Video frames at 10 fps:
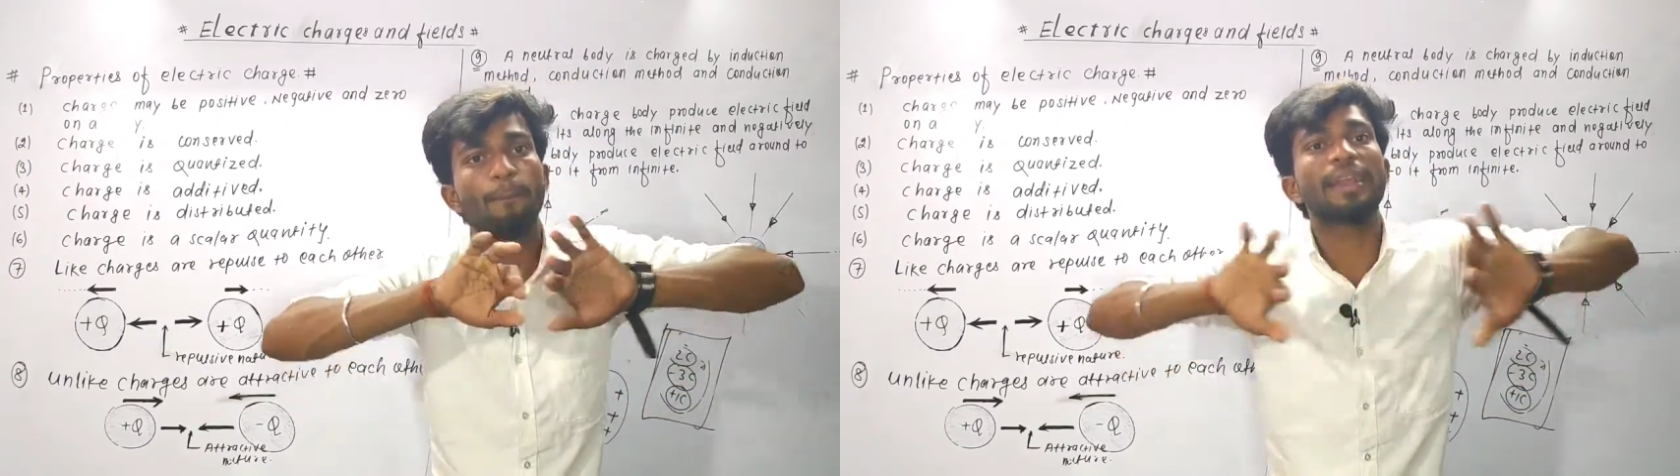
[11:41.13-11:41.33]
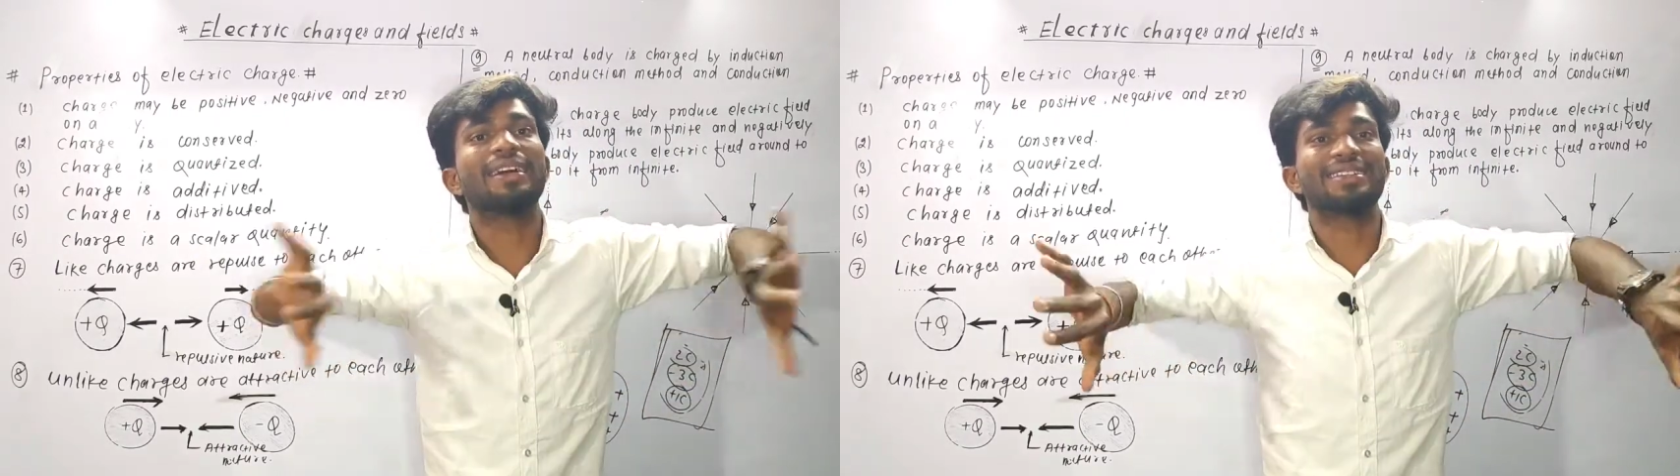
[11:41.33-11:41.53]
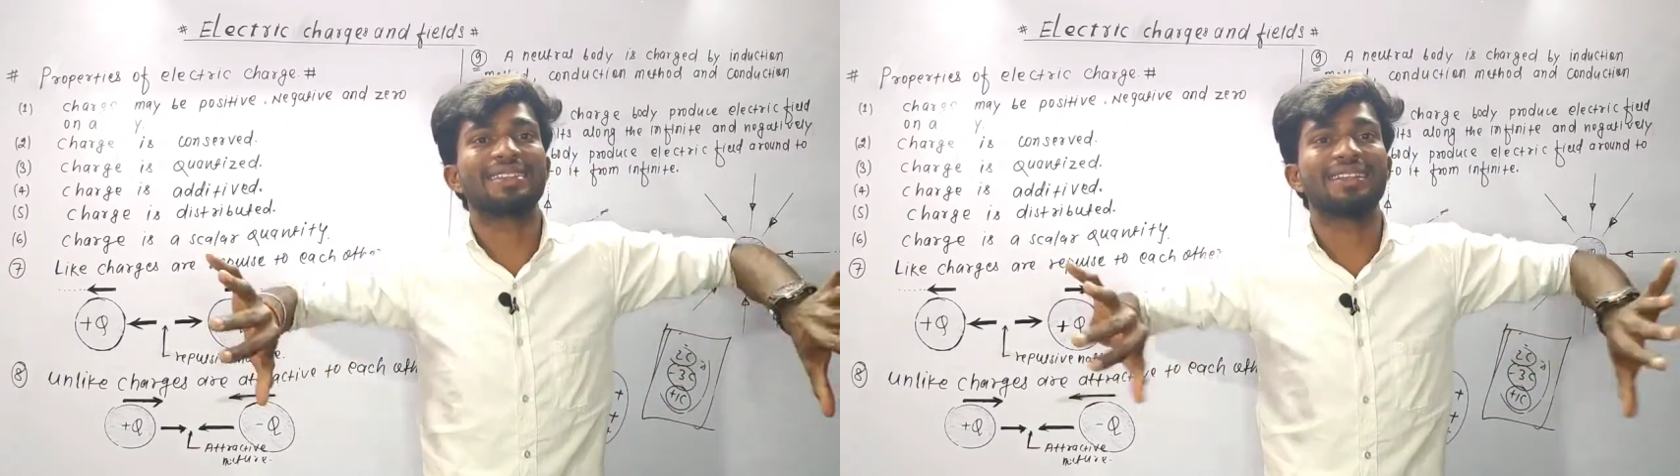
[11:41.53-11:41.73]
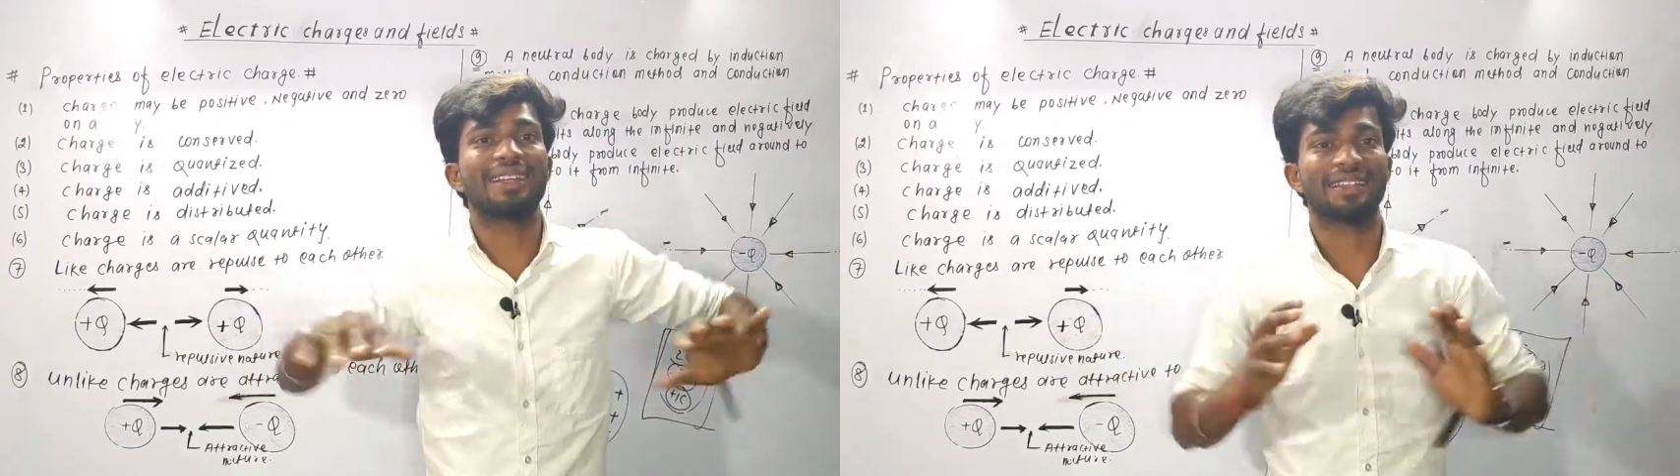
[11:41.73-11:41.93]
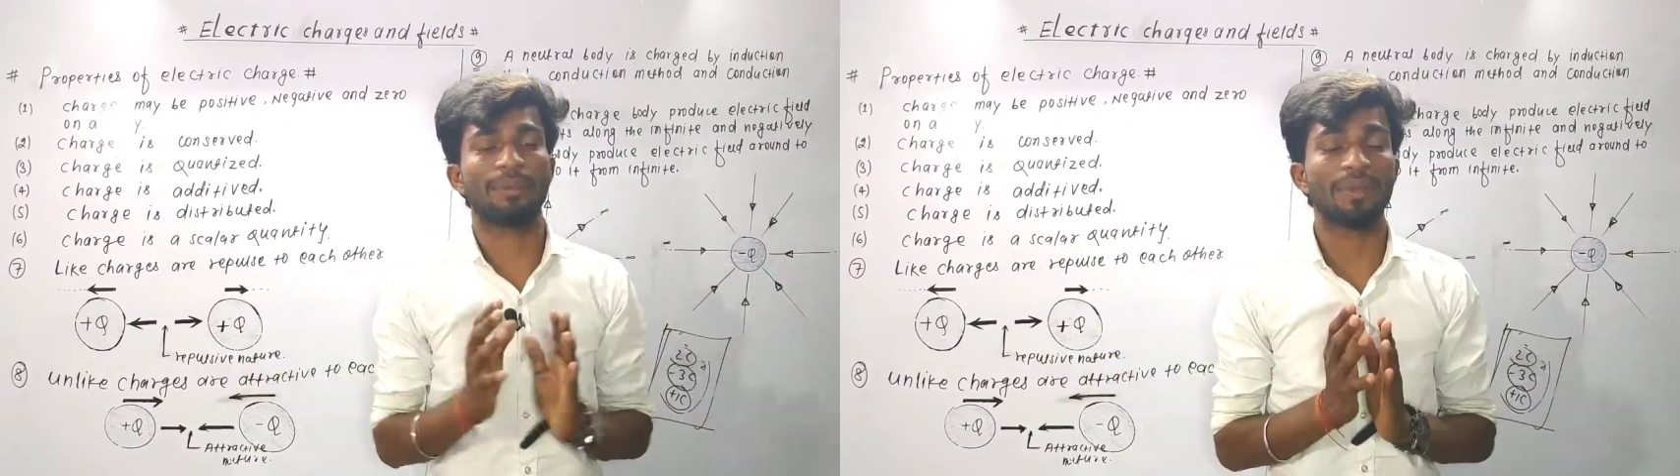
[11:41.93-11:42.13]
विकर्षण
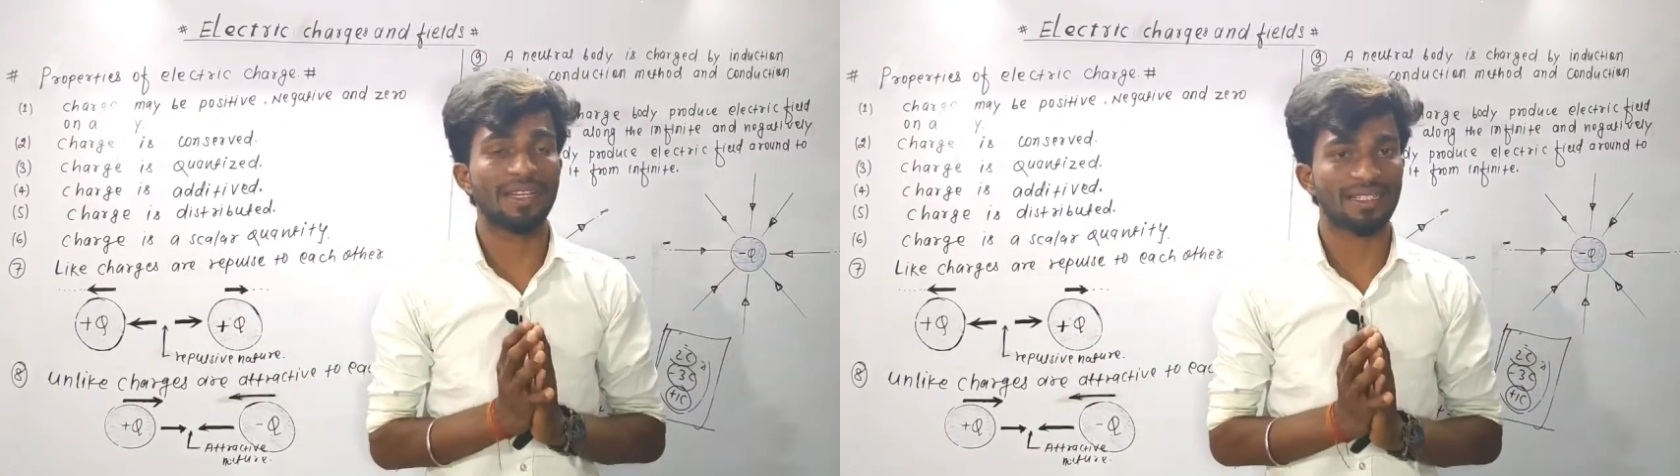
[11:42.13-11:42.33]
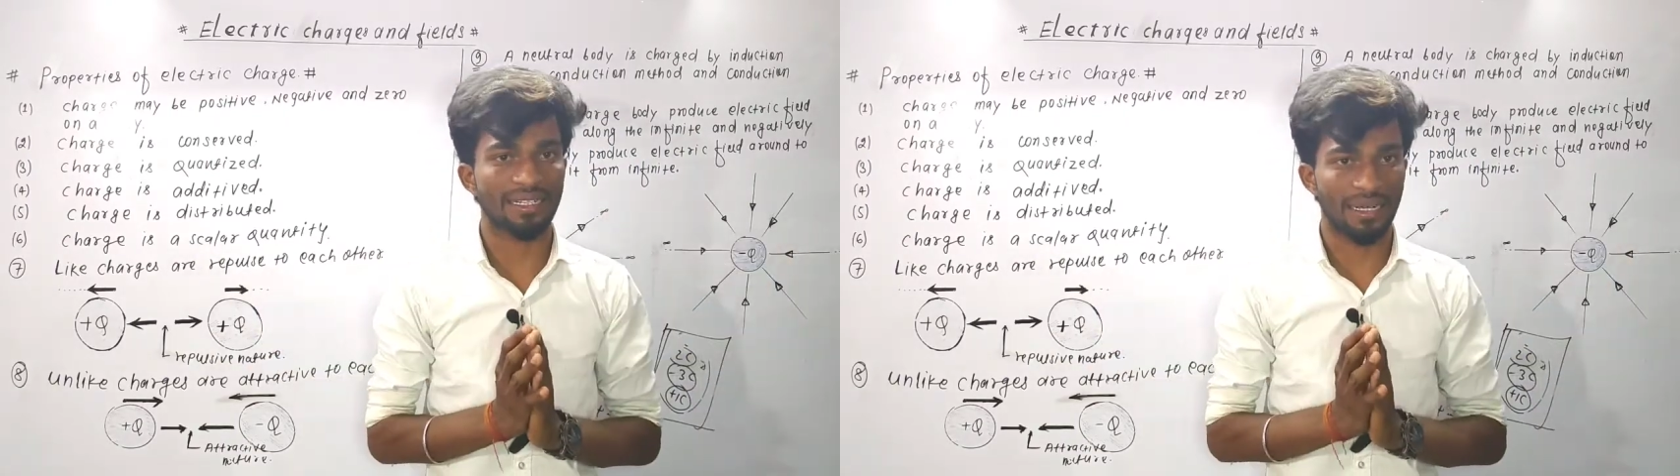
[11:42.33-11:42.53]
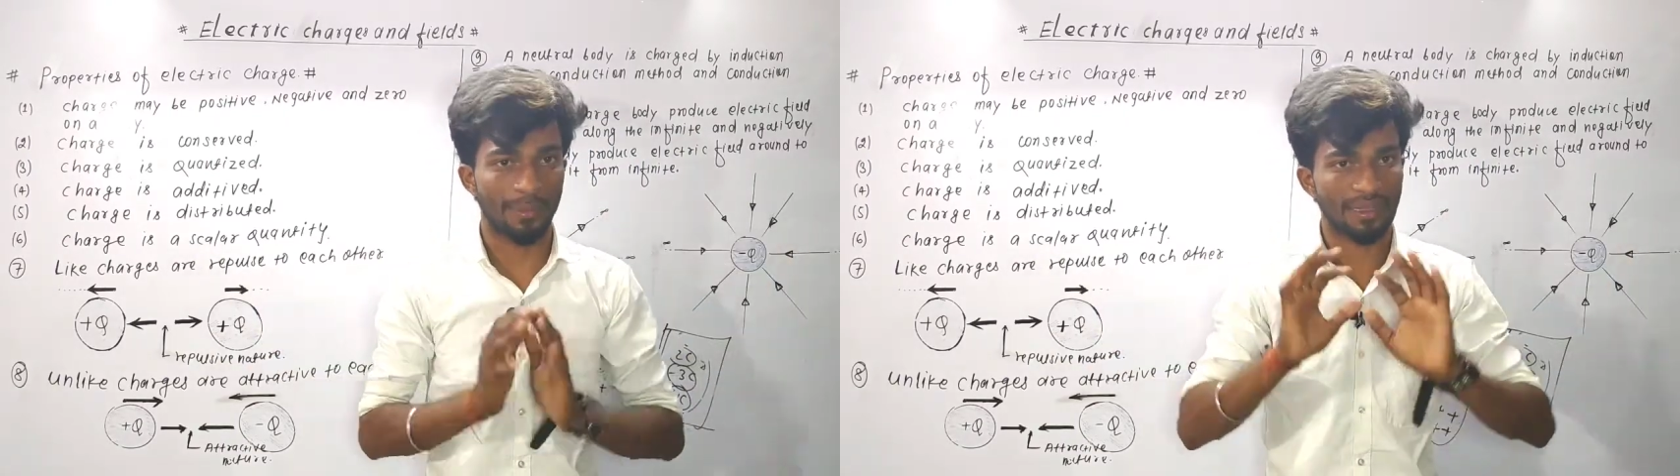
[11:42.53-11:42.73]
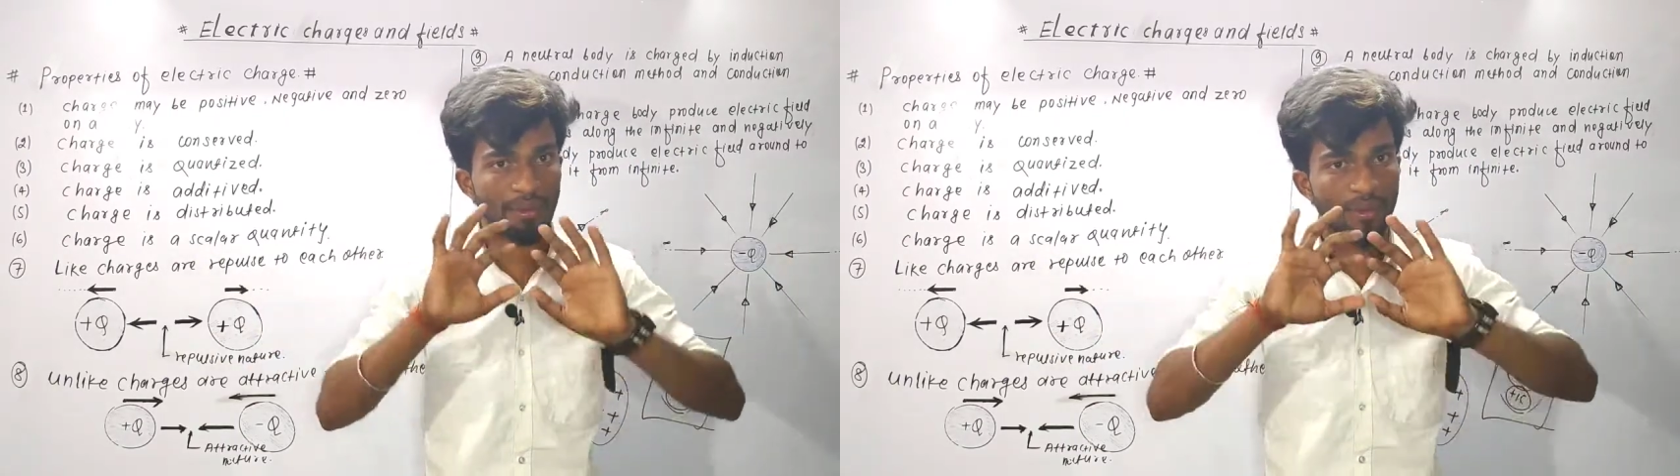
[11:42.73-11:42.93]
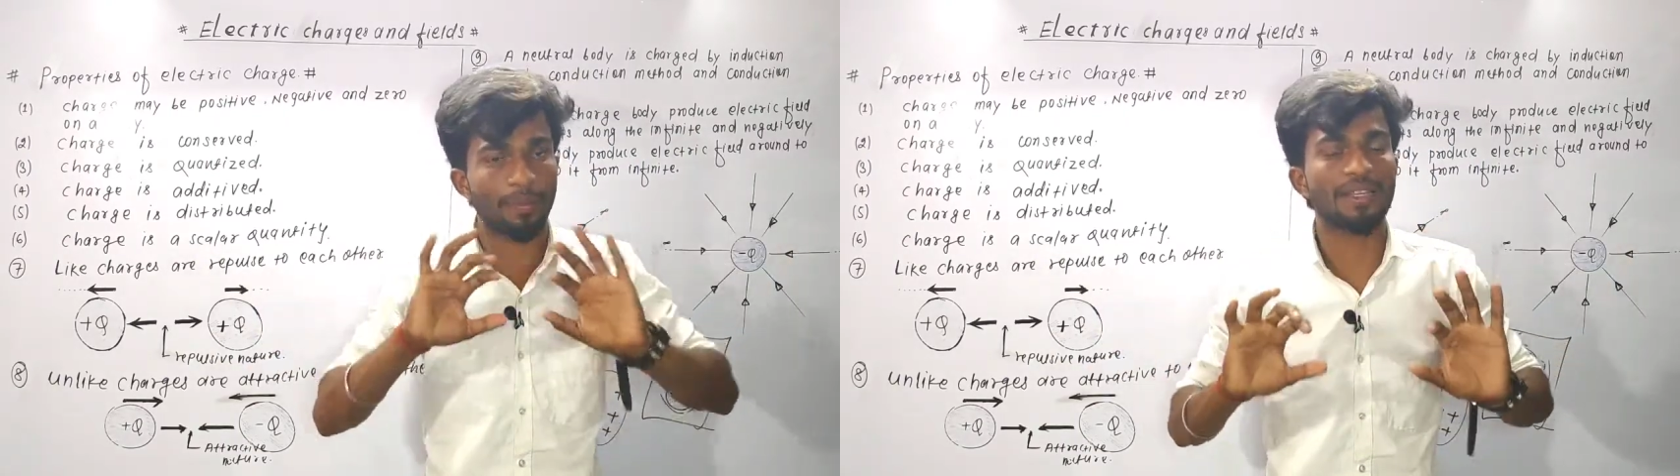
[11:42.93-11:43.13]
करते हैं विकर्षण का
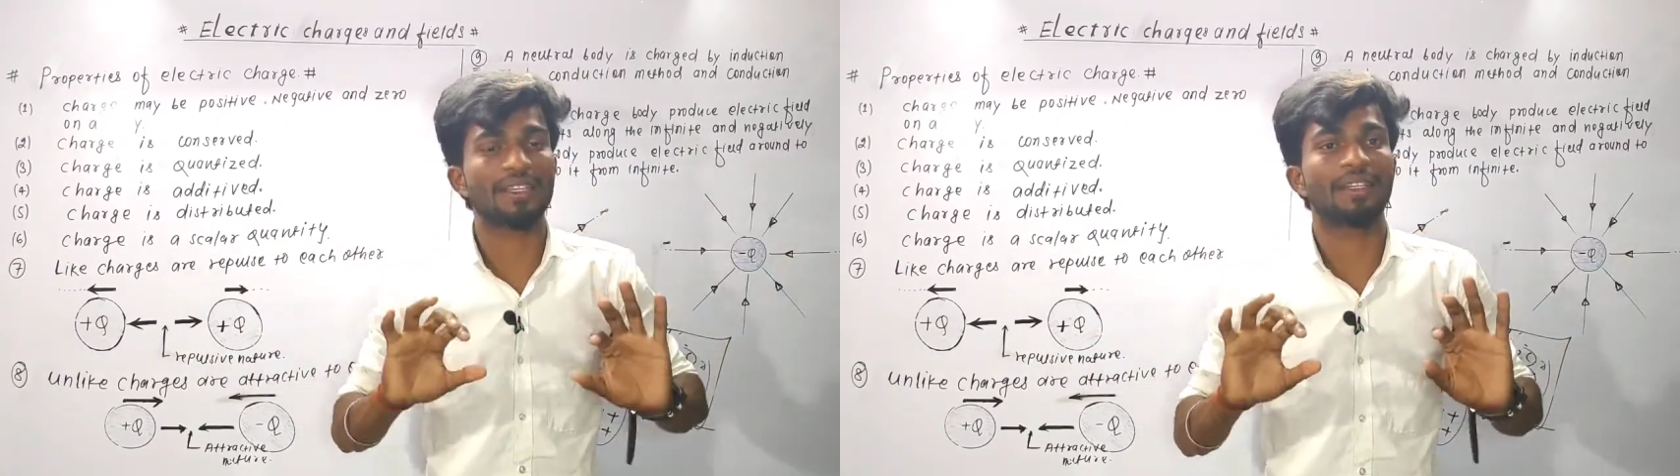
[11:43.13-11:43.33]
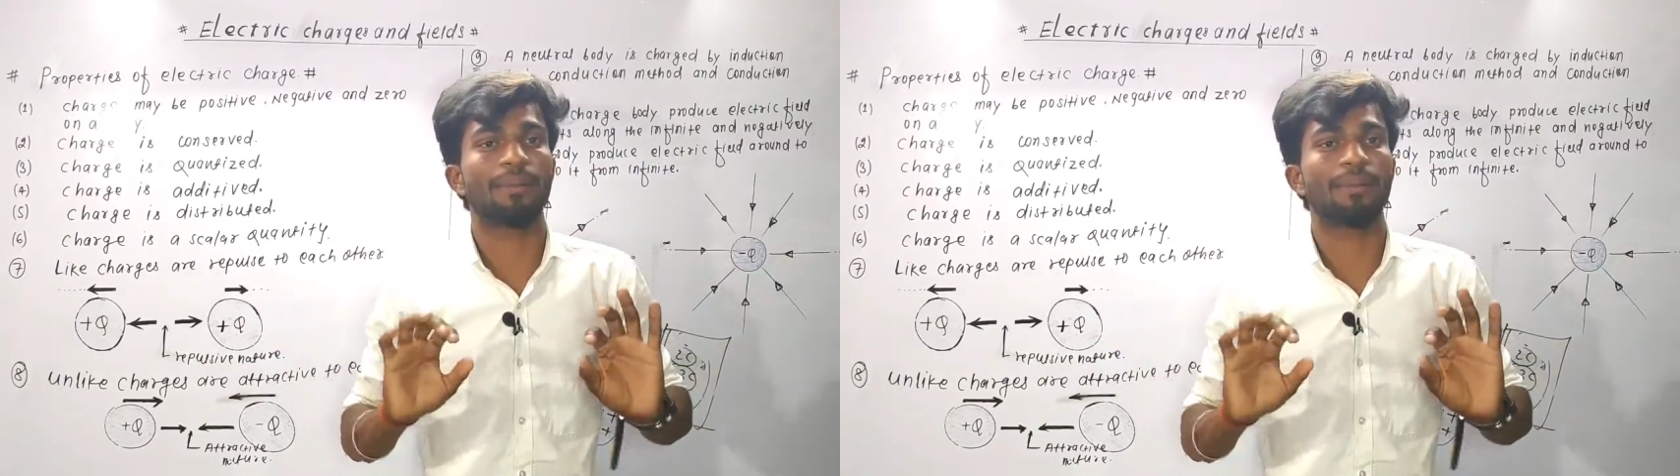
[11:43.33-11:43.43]
मतलब रिपल्सन